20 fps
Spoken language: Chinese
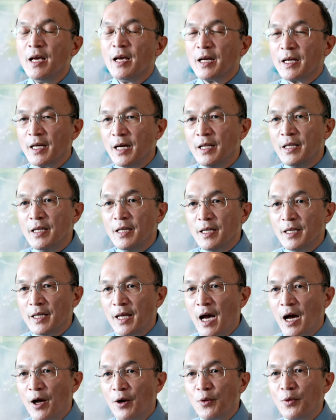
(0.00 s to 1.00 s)
跟
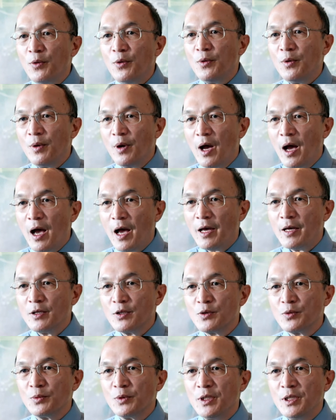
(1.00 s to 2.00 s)
养育爱
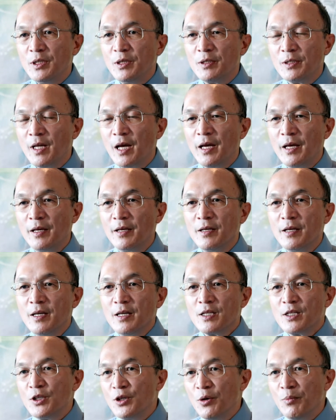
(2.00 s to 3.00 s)
主第二代
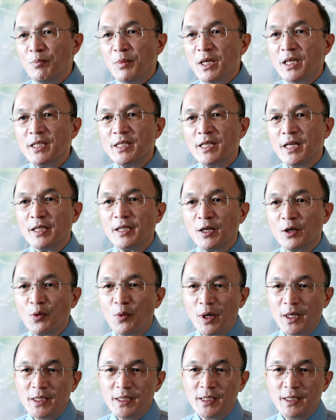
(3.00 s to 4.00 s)
是有密切的关